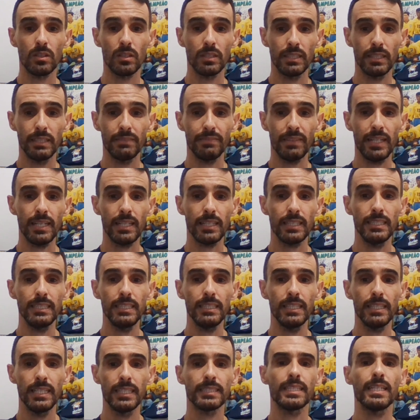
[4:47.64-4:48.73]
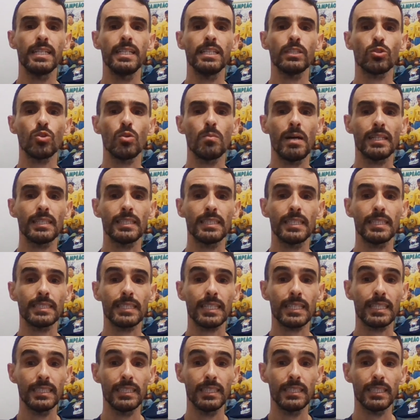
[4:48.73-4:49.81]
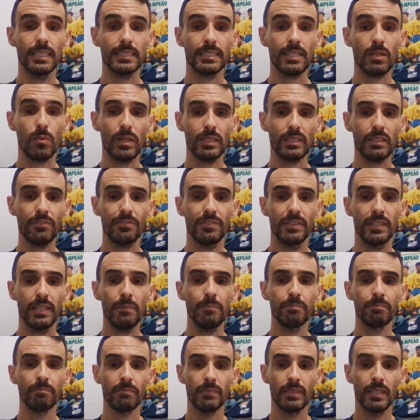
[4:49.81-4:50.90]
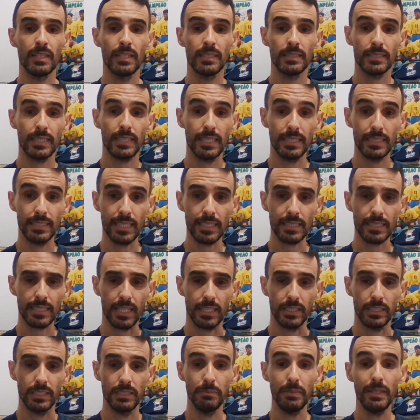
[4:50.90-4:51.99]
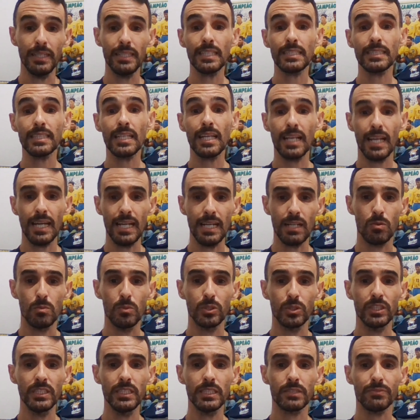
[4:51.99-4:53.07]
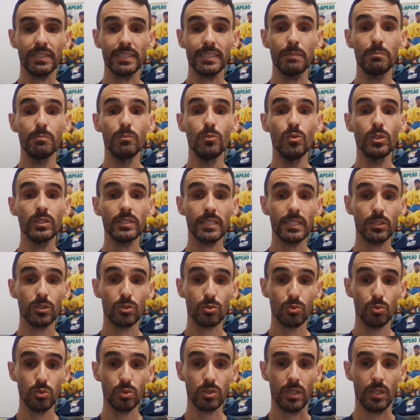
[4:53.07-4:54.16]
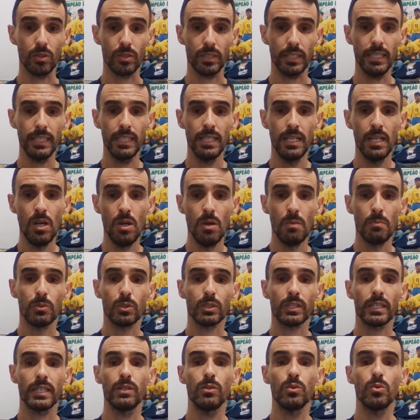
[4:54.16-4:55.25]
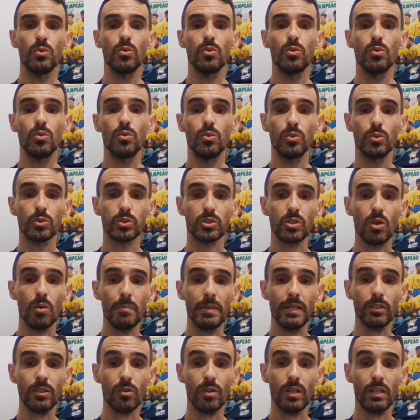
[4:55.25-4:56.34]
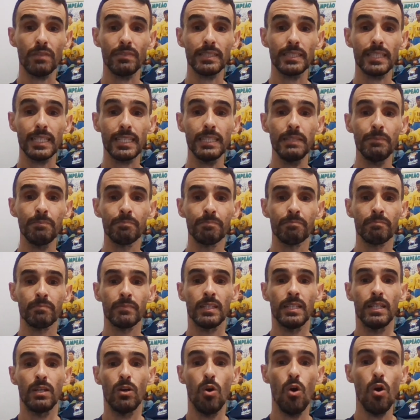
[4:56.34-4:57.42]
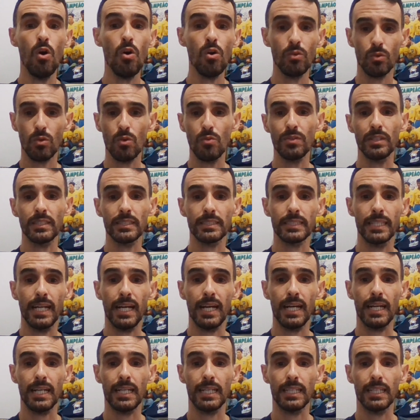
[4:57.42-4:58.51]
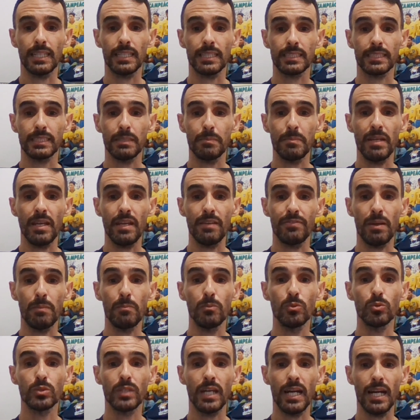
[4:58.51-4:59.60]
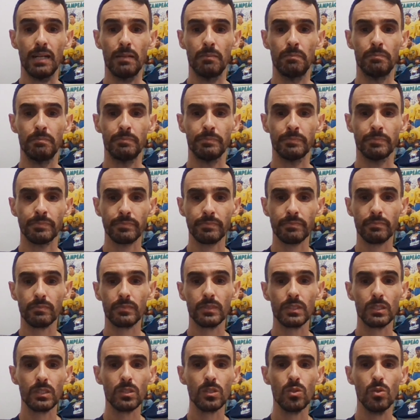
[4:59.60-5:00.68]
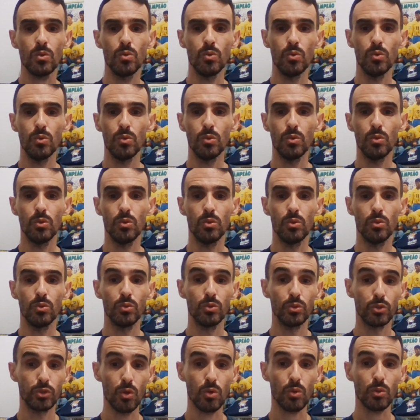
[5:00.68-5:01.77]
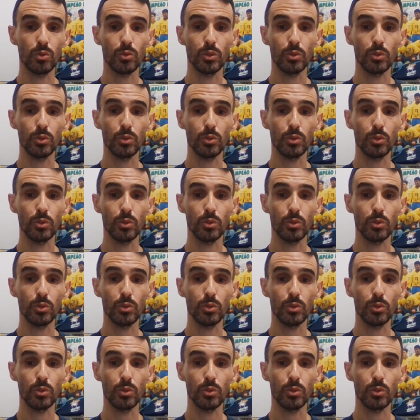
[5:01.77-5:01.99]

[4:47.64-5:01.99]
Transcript: vai ser retomada nessa, quinta, nessa quarta-feira, 3 da tarde. Mas até lá, como eu disse, vai ter muita discussão, né? Porque o São Bento agora vai ter que ou convencer a CBF a mudar o, o jogo contra o